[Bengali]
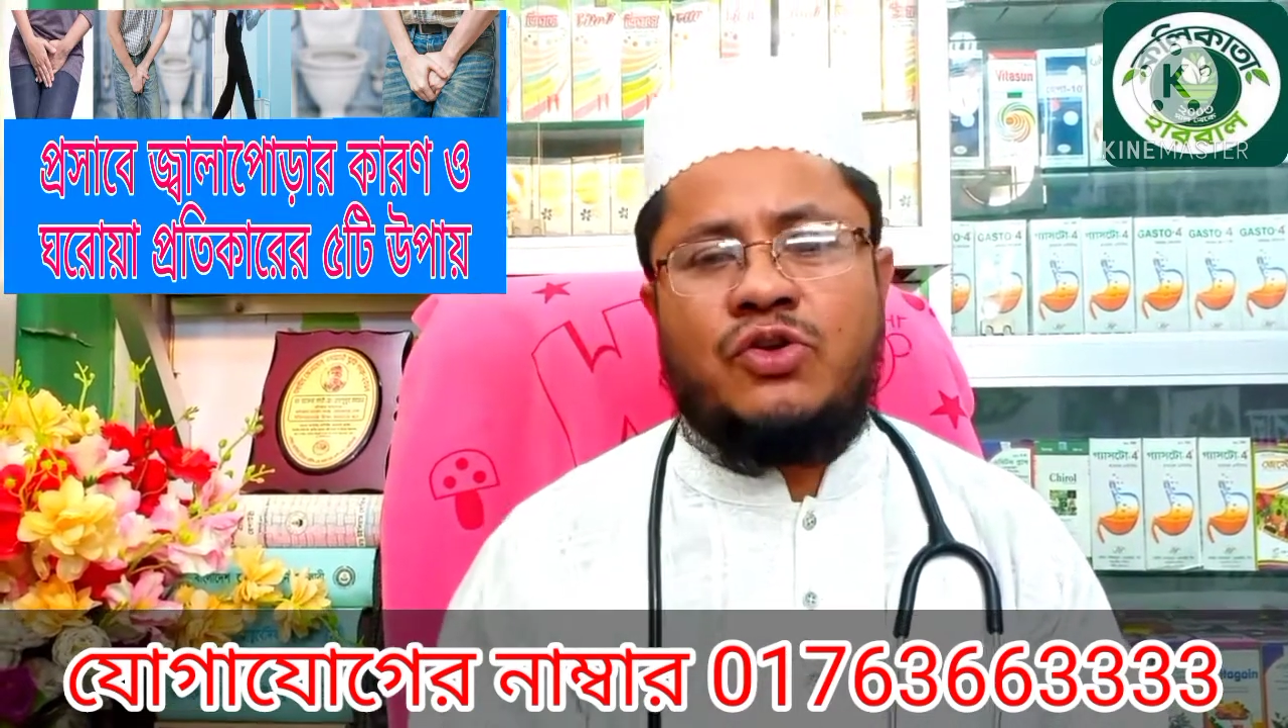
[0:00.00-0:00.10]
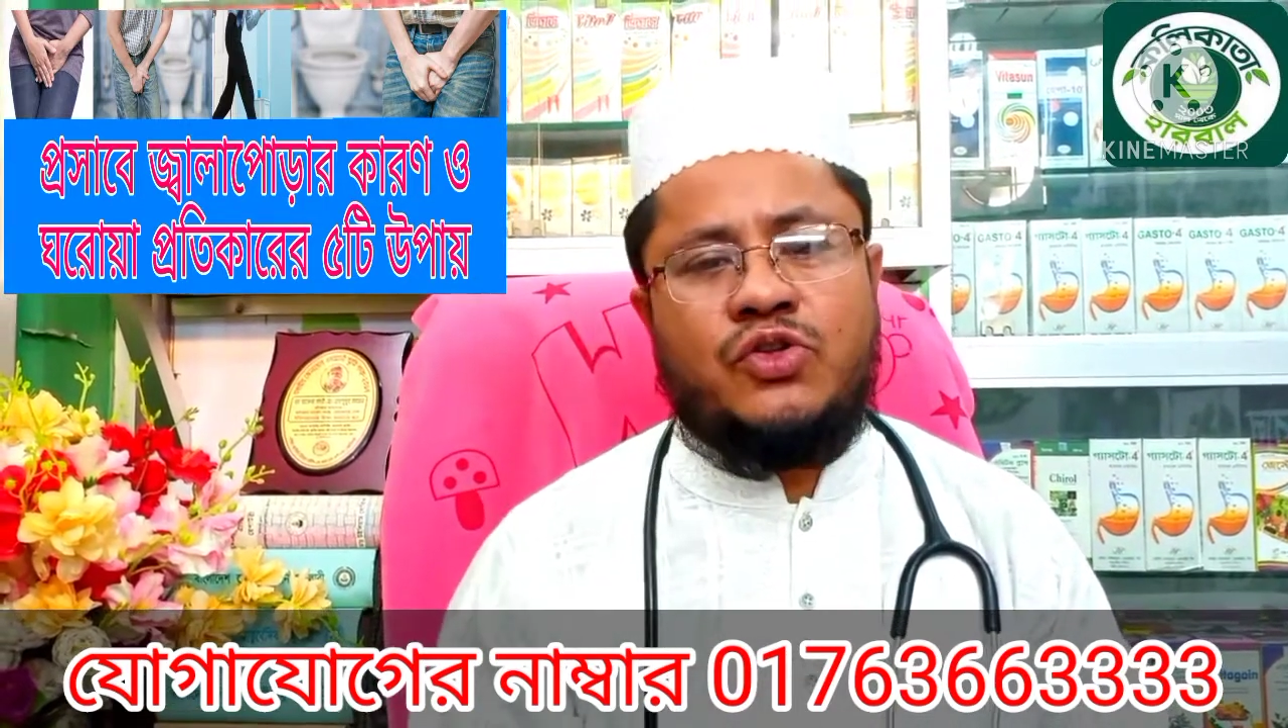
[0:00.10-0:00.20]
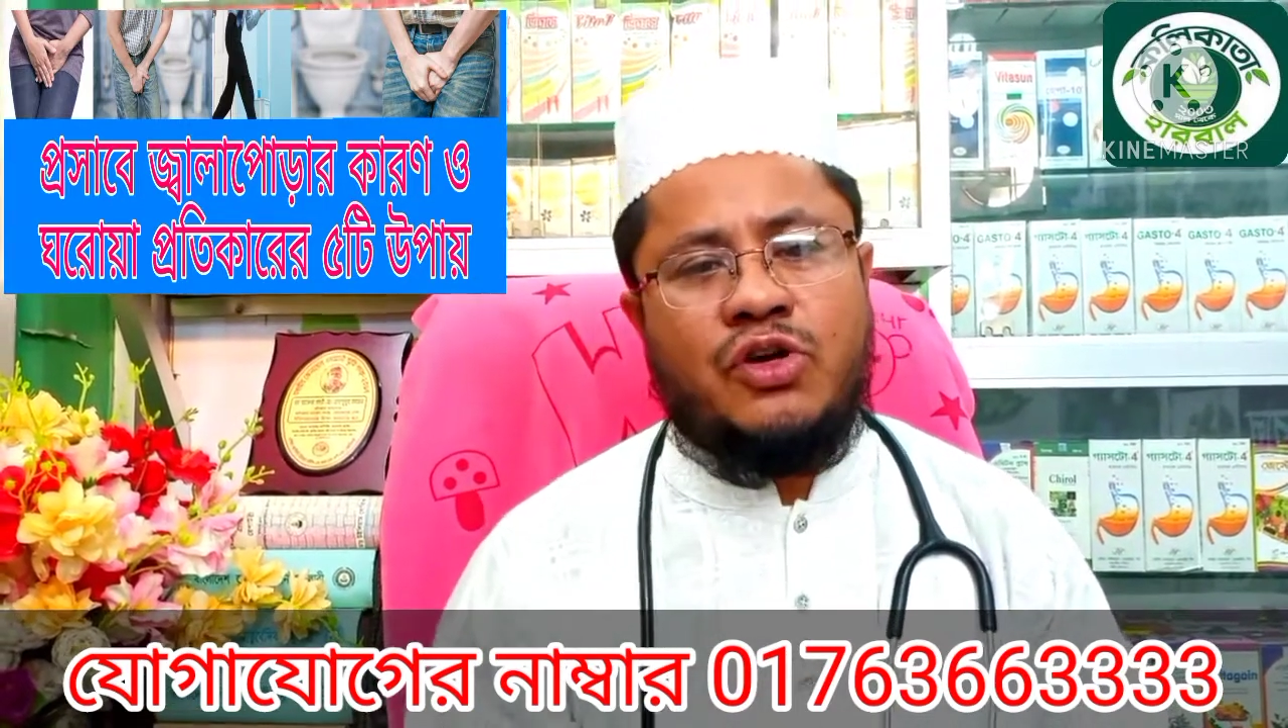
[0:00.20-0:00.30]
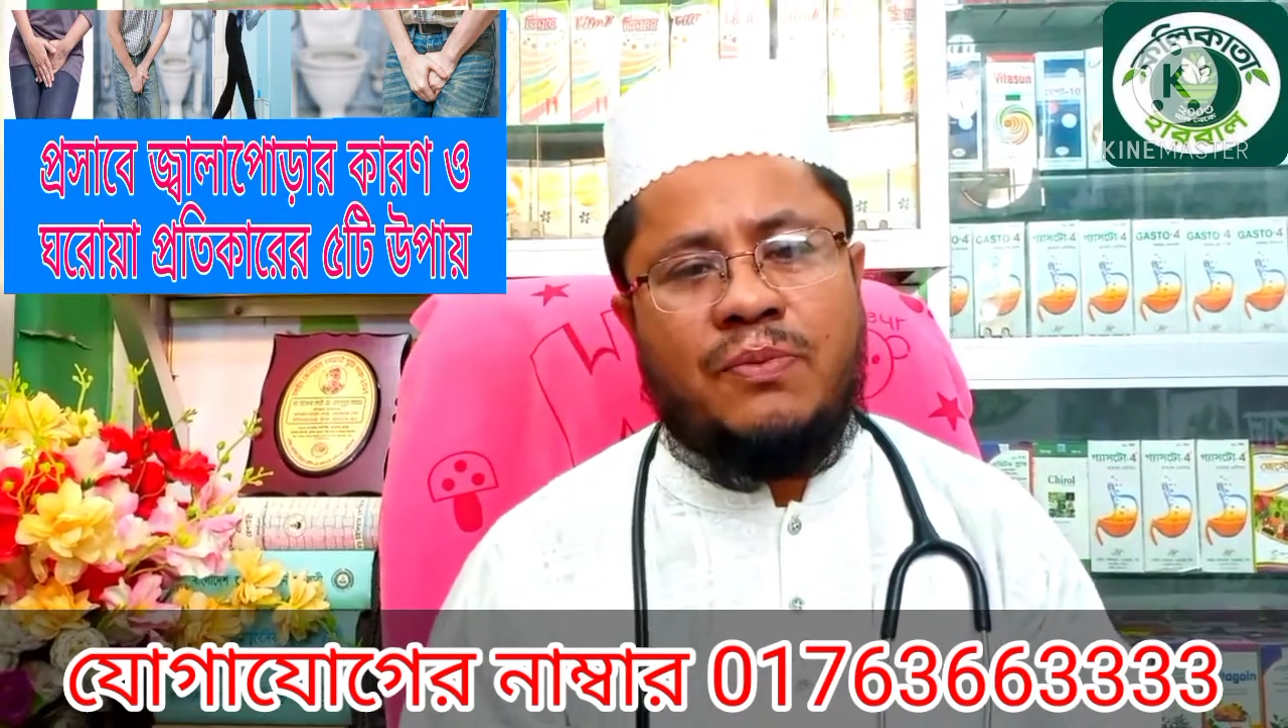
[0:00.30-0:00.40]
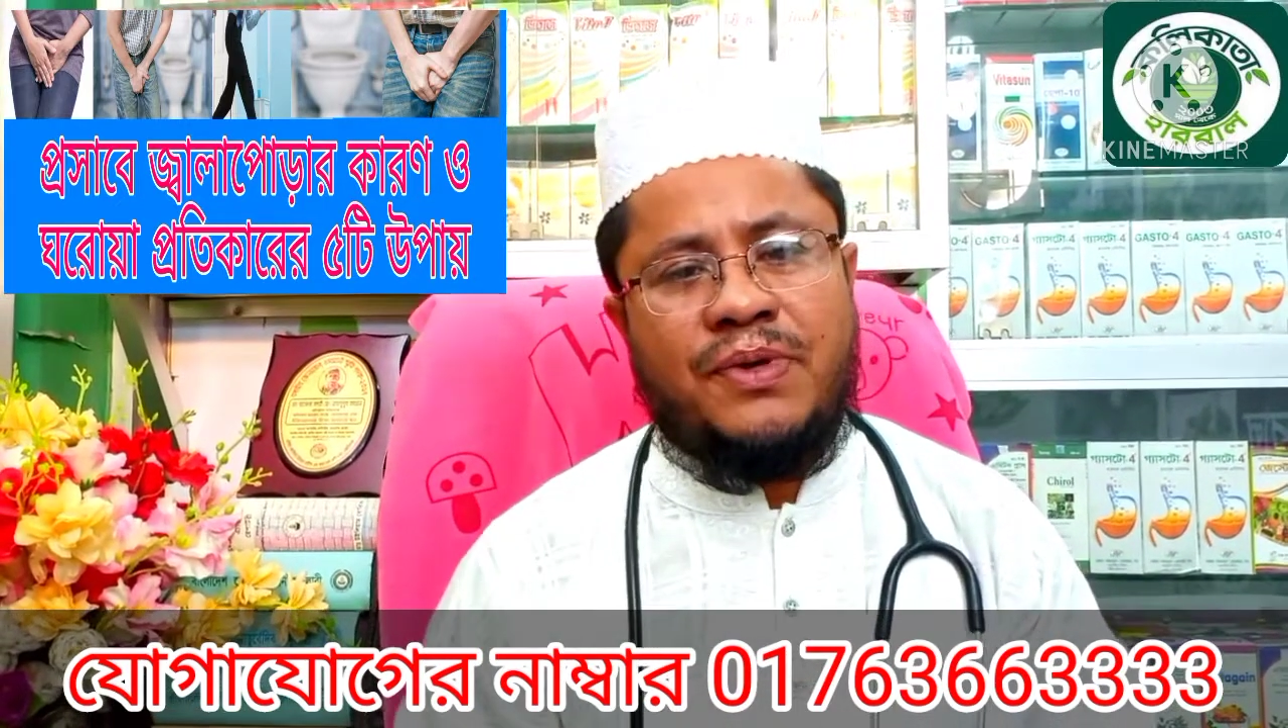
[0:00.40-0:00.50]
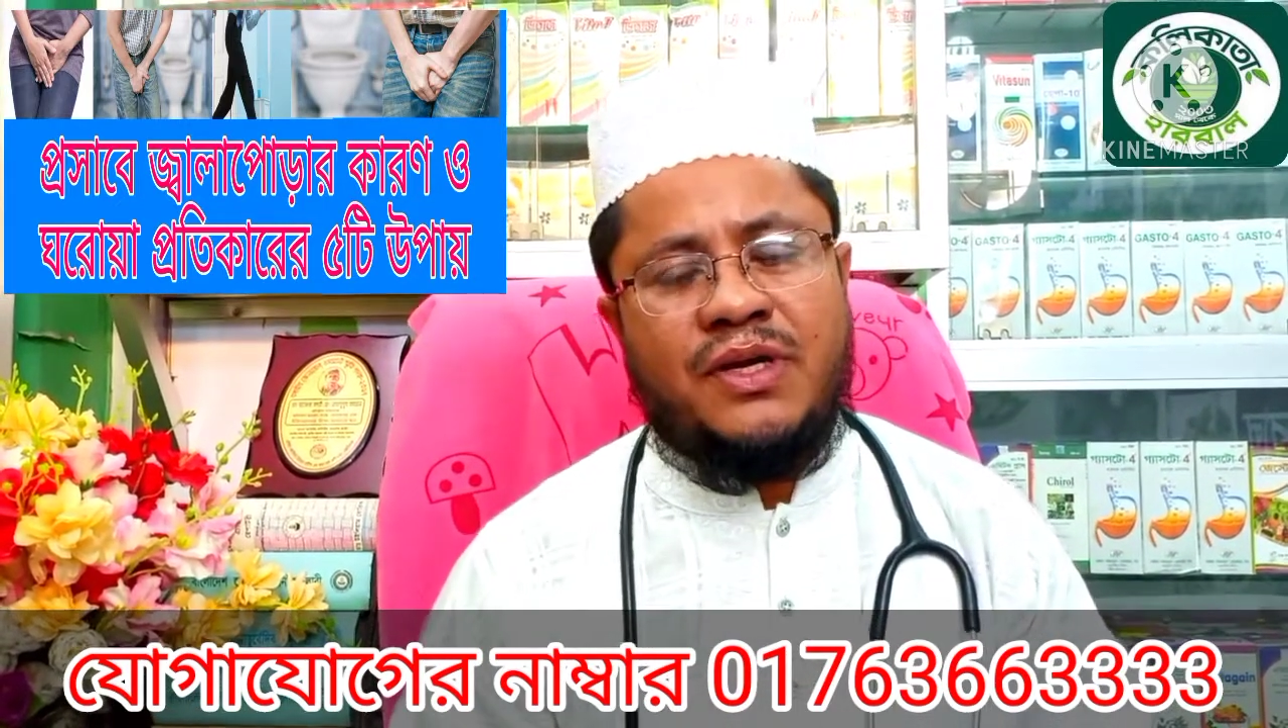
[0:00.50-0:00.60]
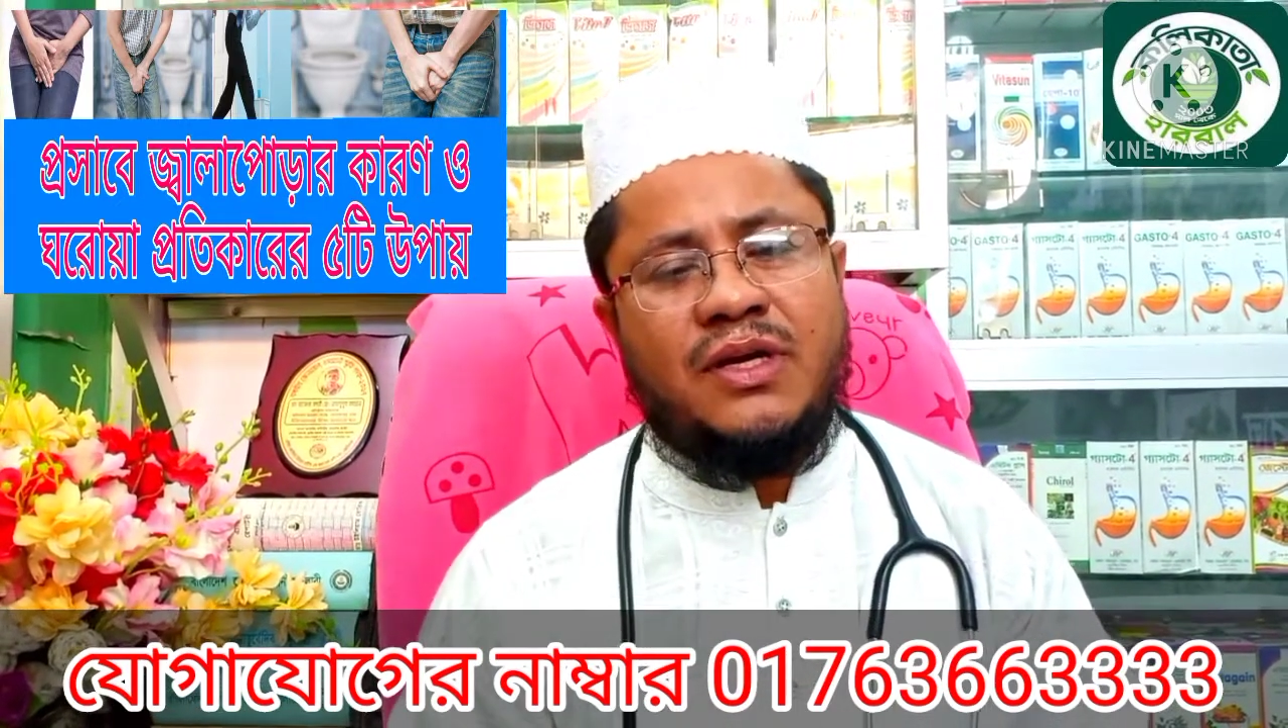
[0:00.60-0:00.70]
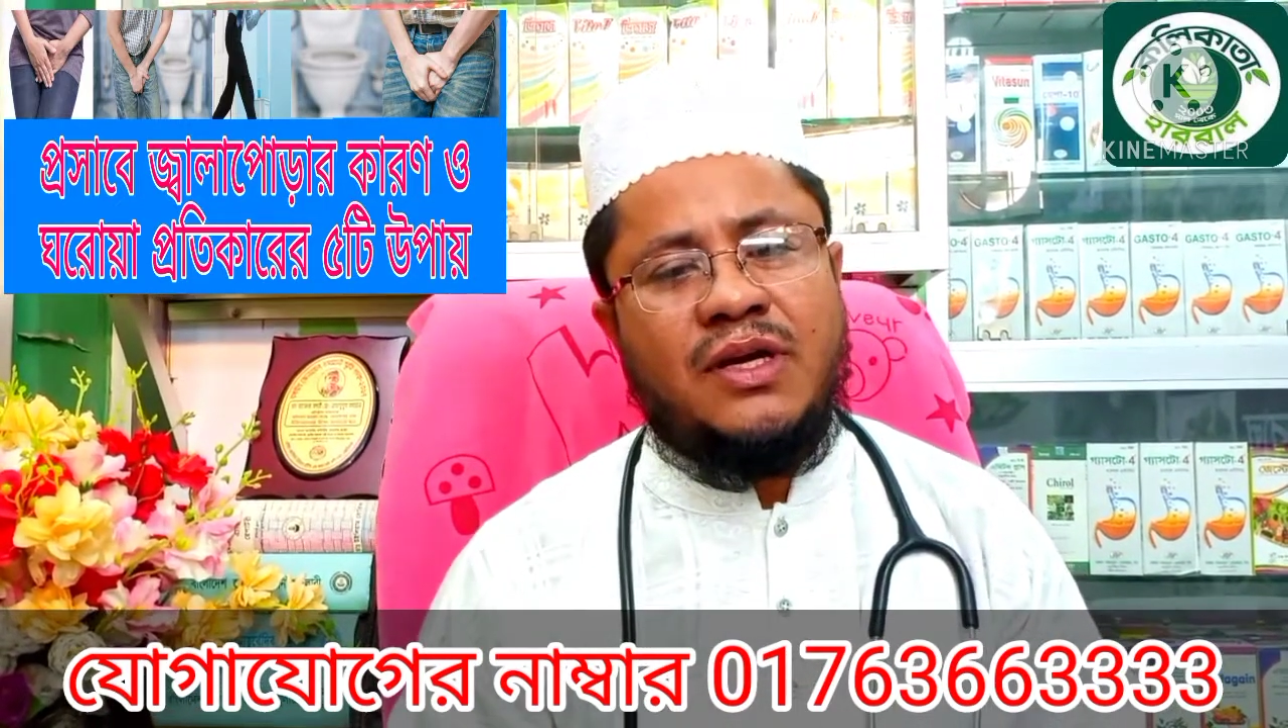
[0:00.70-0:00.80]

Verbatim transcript: করতে হবে